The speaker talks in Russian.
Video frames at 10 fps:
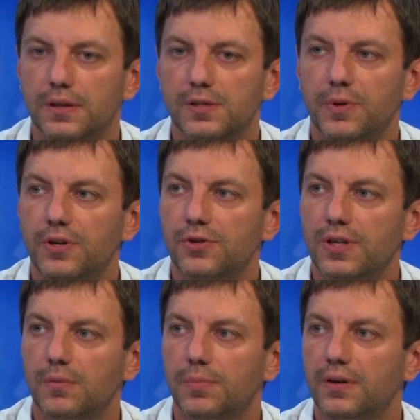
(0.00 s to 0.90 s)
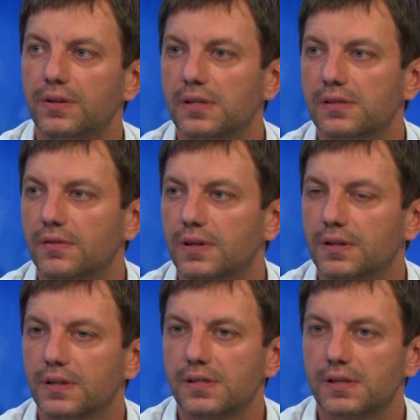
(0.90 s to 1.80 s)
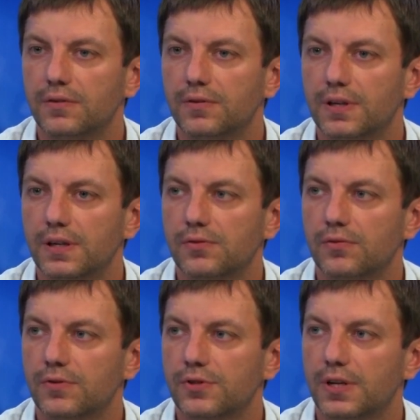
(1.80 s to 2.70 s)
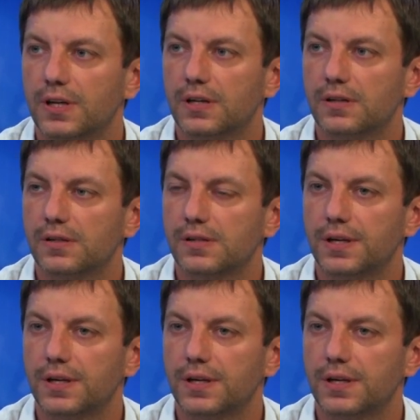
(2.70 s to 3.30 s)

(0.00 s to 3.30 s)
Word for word: распоряжением правительства Российской Федерации утверждена а,